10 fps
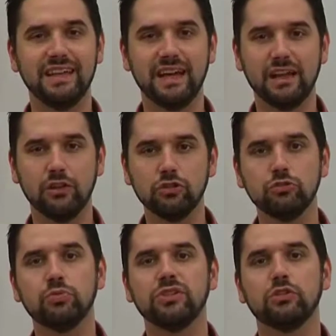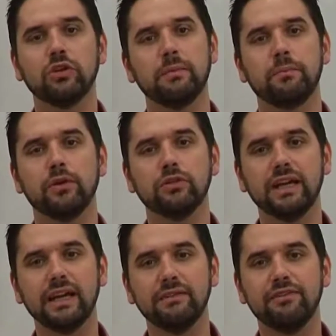ARA2 puesto que
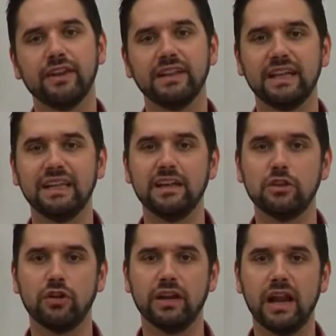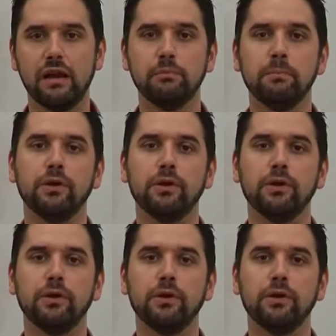protegen frente al daño renal,